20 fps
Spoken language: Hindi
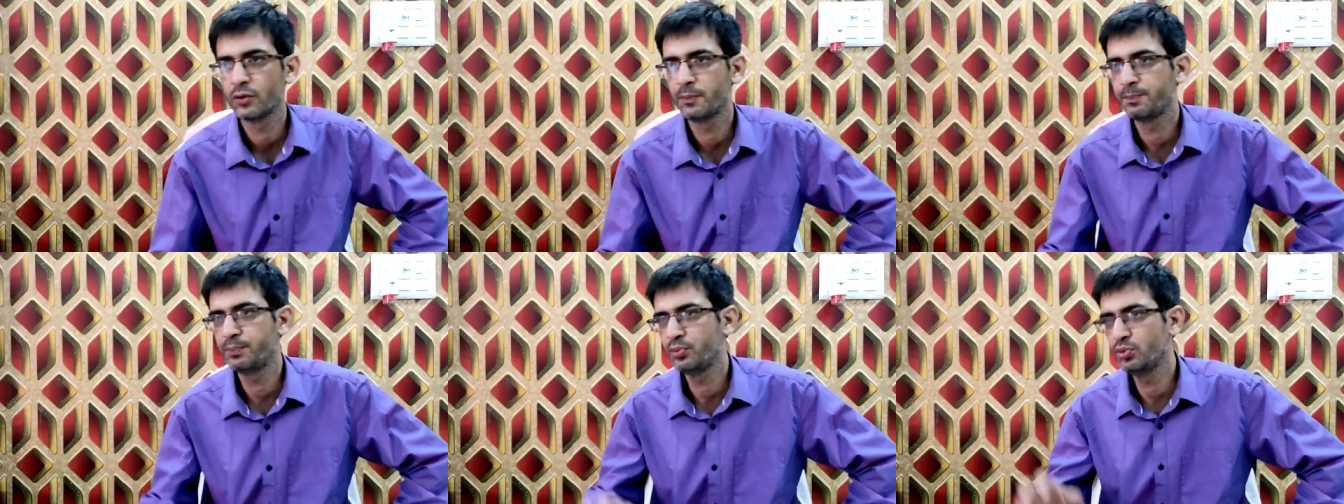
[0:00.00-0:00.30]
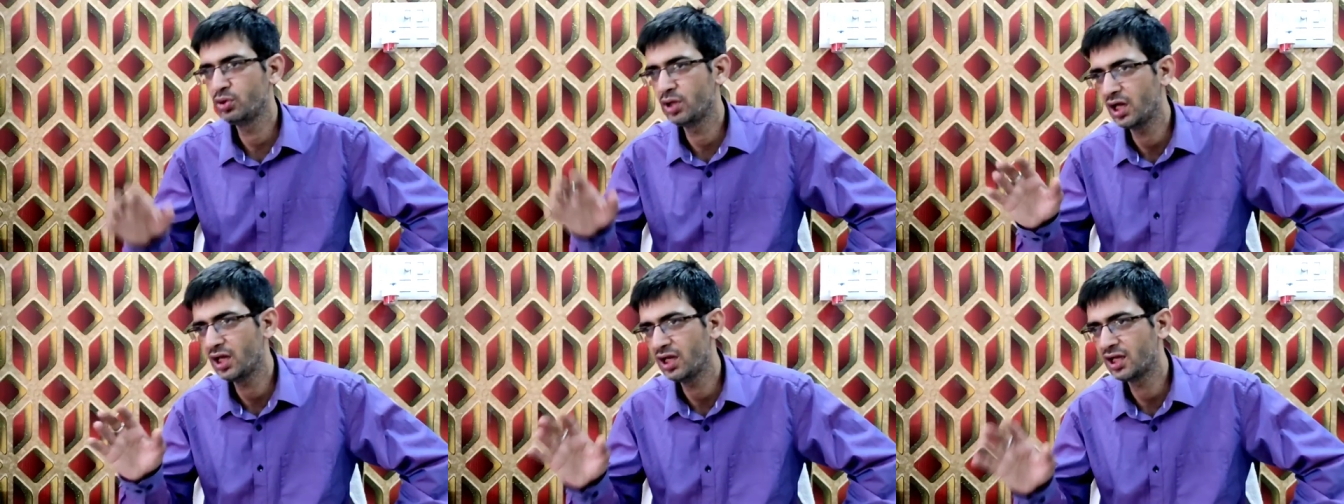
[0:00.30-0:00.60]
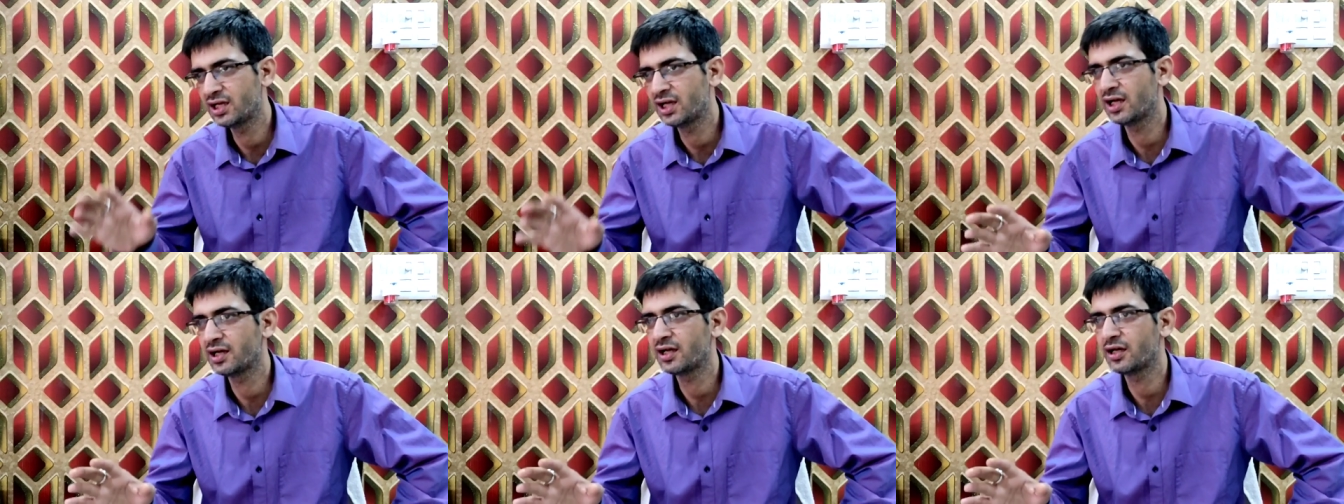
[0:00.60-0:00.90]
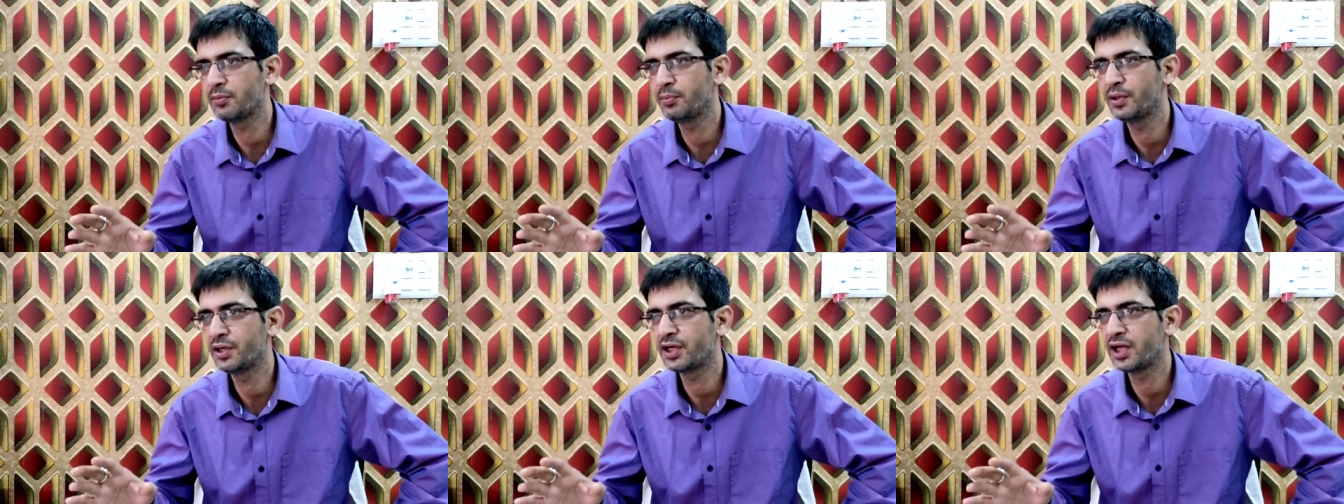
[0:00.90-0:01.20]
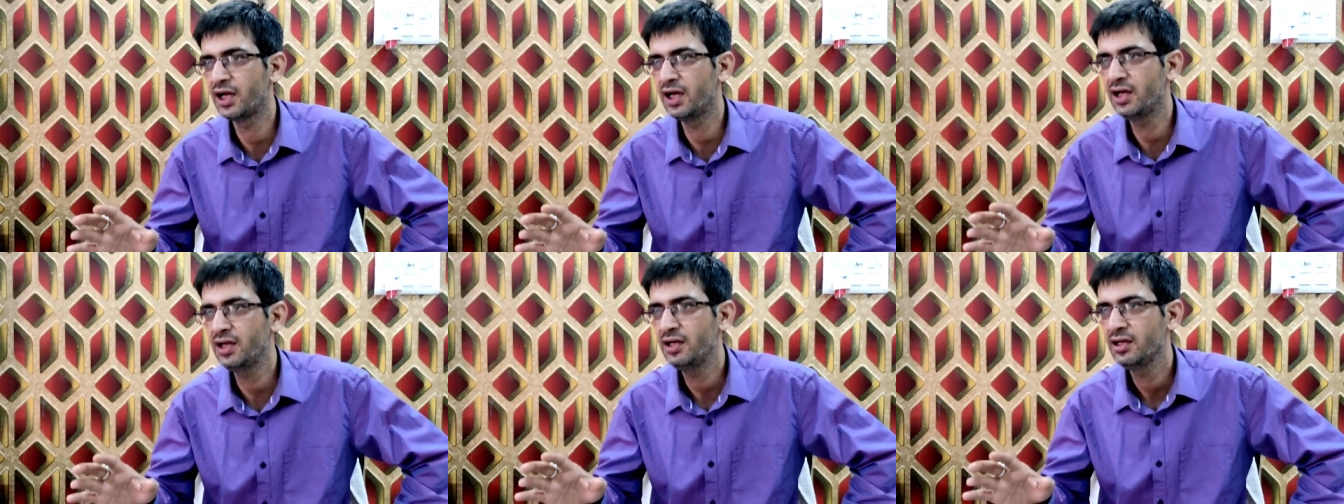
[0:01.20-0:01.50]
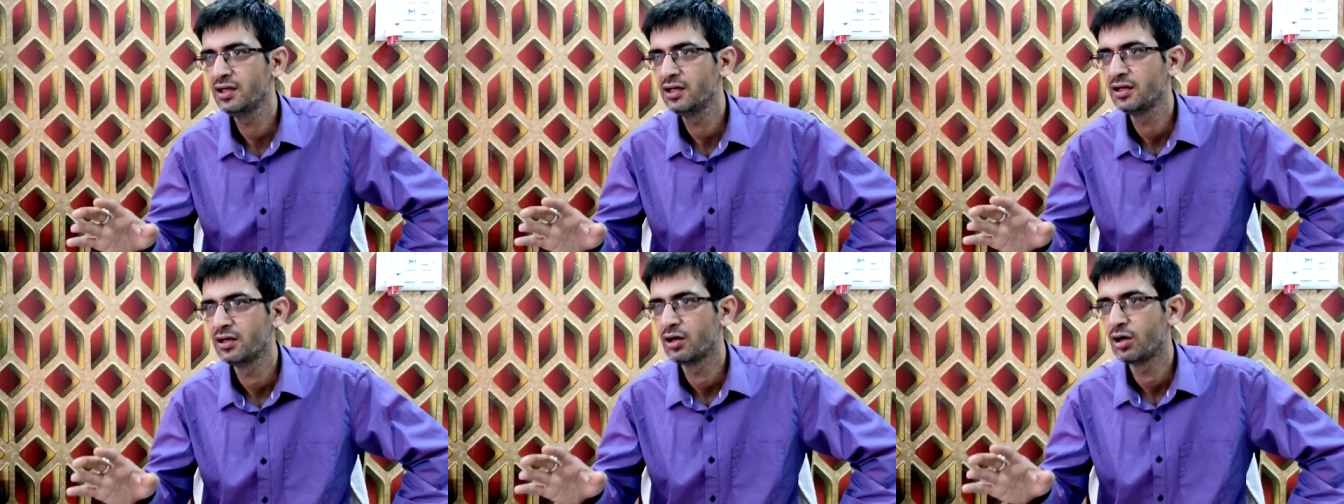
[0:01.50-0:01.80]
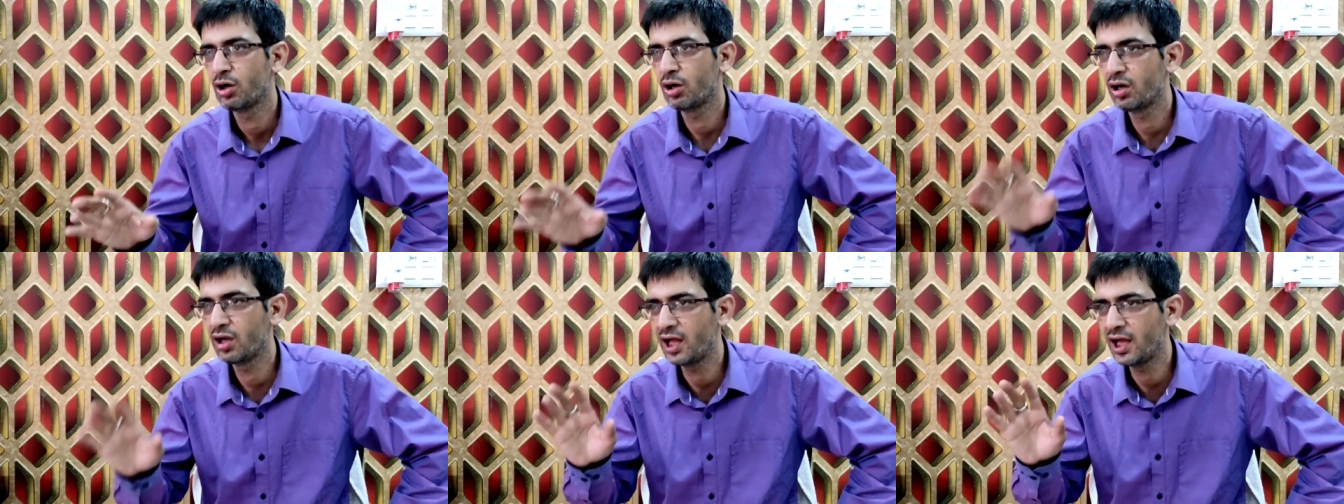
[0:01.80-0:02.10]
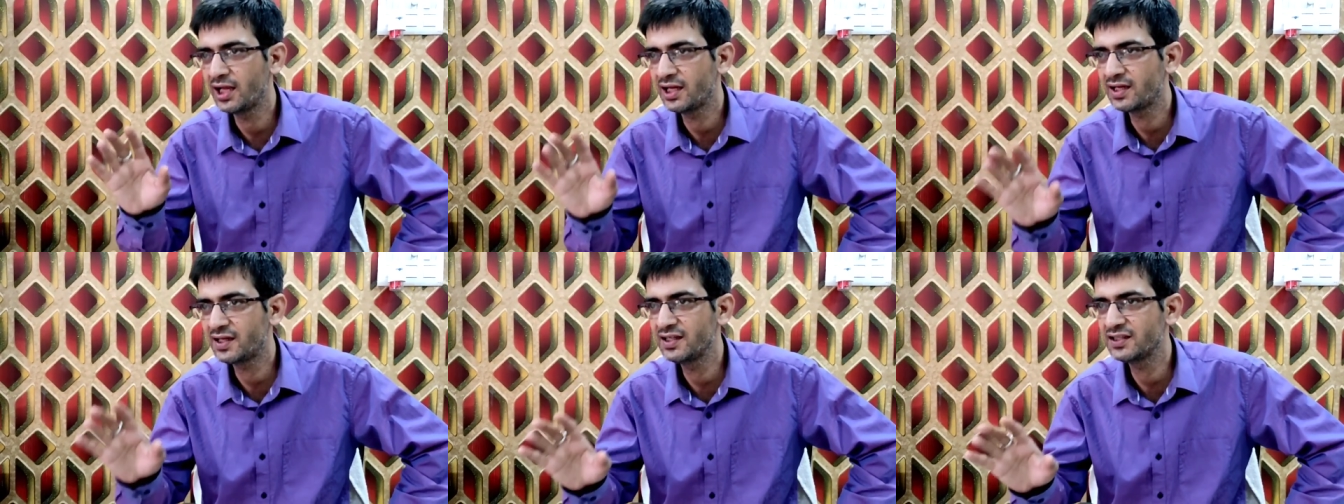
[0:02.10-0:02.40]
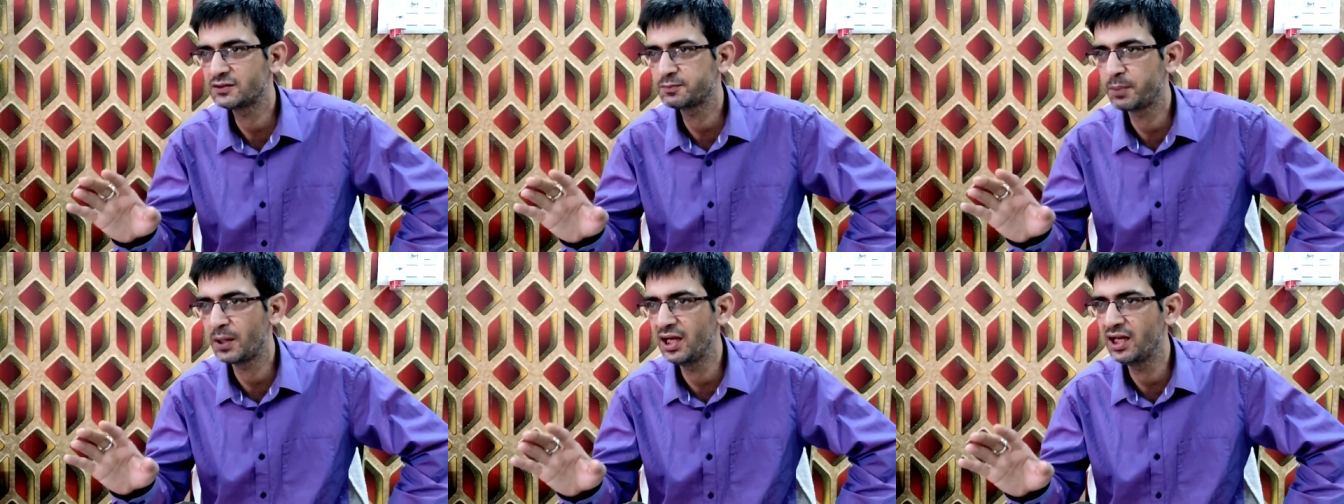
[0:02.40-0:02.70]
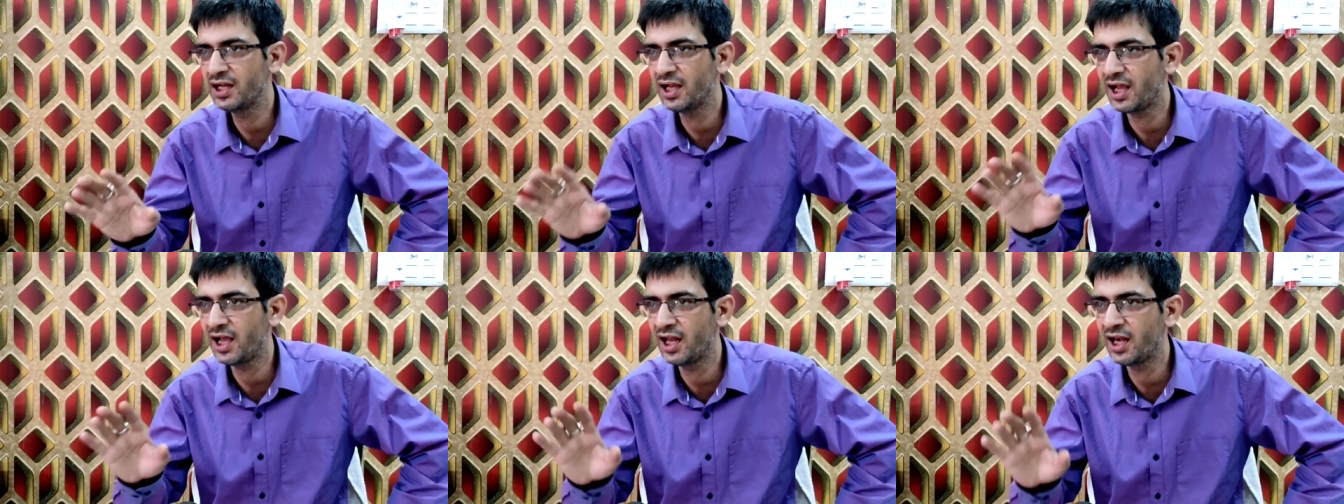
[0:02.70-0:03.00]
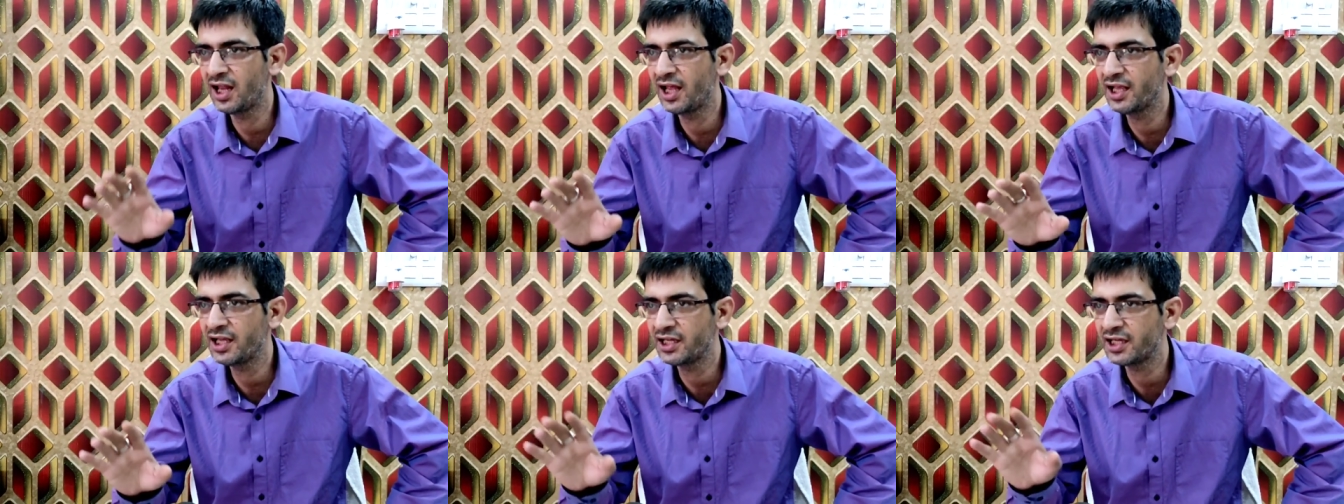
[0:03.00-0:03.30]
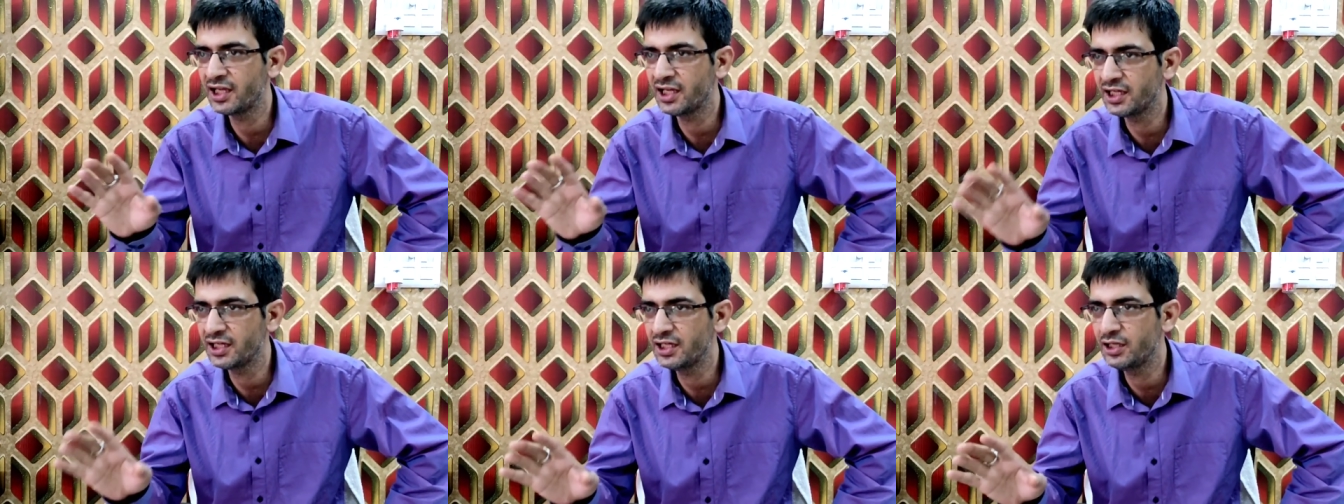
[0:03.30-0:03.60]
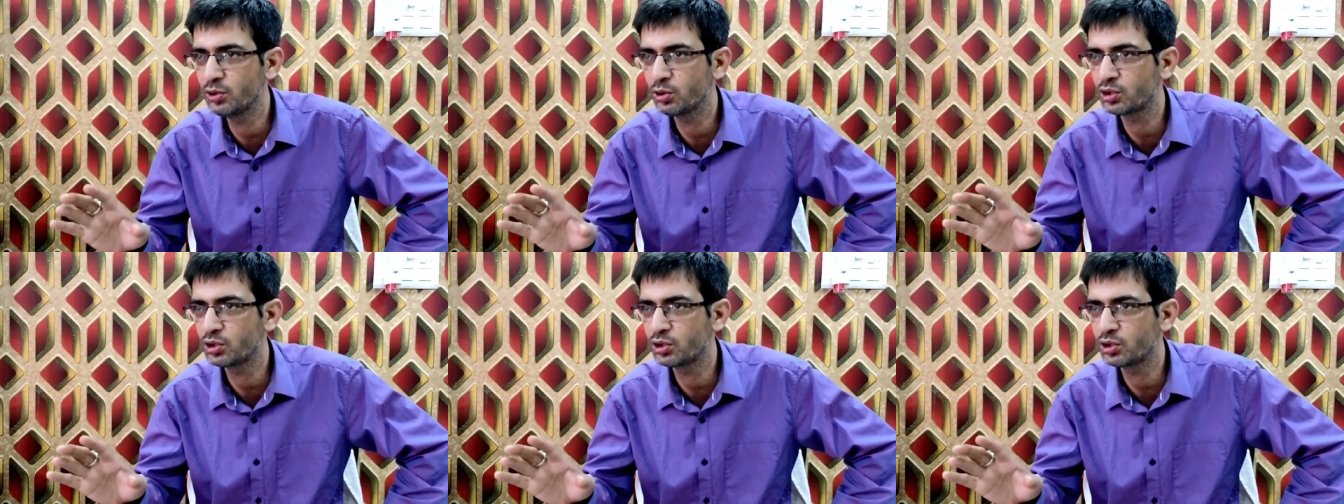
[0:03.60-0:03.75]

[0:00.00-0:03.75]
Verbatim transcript: तो पूरा लिखा कर बेटा और लाइक की स्पेलिंग एल आई के